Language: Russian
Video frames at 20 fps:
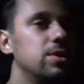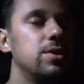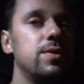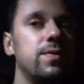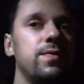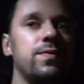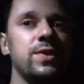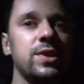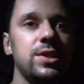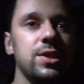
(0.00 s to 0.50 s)

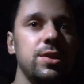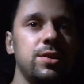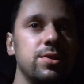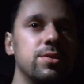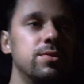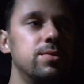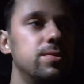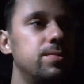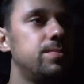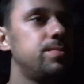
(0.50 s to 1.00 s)

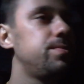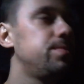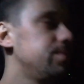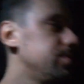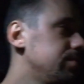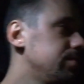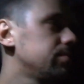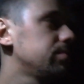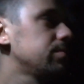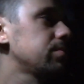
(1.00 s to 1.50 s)
Высадил
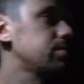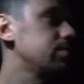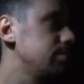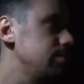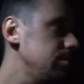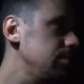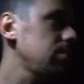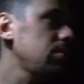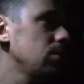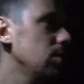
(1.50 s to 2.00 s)

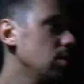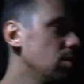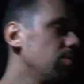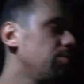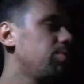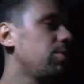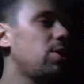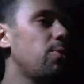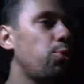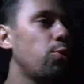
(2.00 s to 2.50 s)

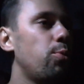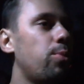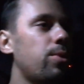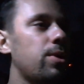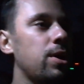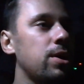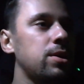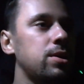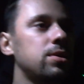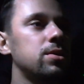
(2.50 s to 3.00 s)
папу,
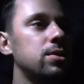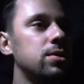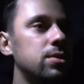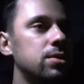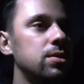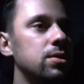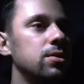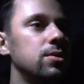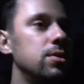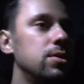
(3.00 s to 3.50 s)
брата,
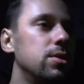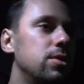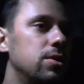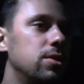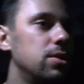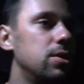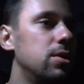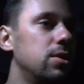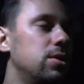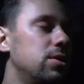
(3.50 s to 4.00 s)

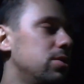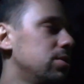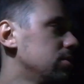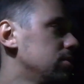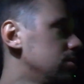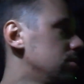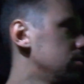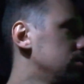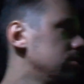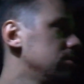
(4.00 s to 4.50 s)

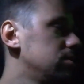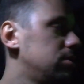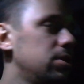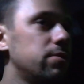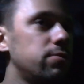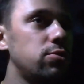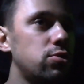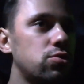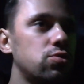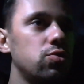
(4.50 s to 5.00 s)
Э,
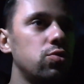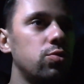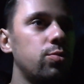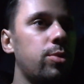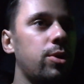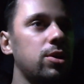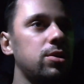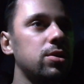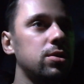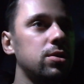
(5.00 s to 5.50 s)
девушку у
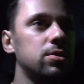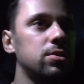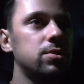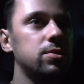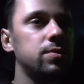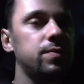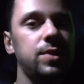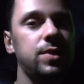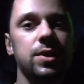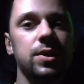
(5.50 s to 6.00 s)
брата
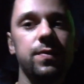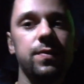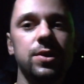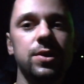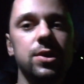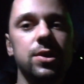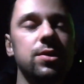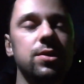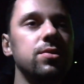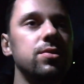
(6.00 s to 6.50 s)
всех
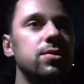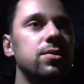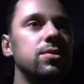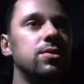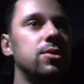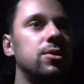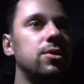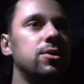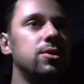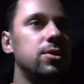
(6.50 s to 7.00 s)
высадил
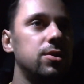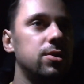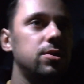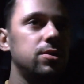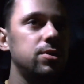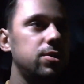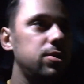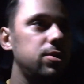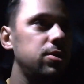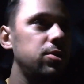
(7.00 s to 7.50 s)

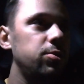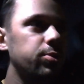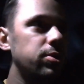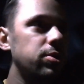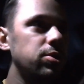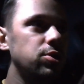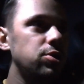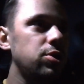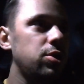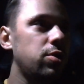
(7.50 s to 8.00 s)
и
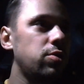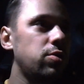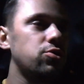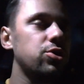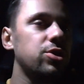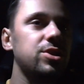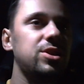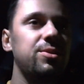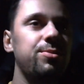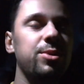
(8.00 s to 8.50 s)
подъезжаю уже
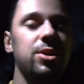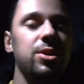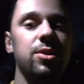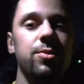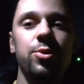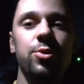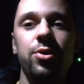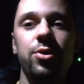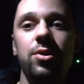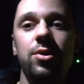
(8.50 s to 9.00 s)
к себе
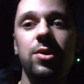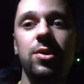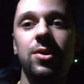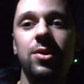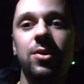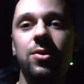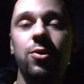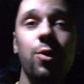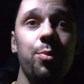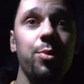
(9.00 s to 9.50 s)
домой.
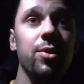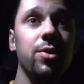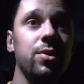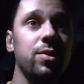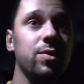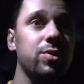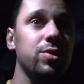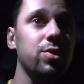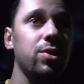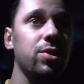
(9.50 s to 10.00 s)
Купил я
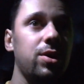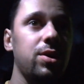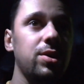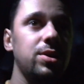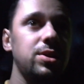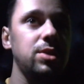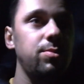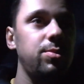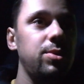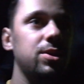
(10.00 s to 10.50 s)
все-таки
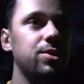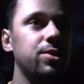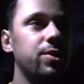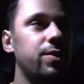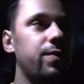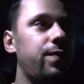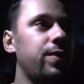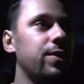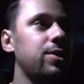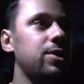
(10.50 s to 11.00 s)
себе
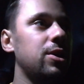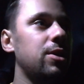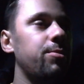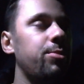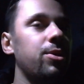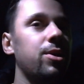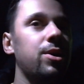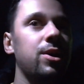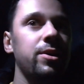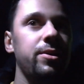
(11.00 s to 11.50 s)

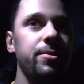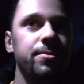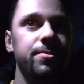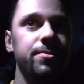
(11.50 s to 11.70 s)
фотоаппарат.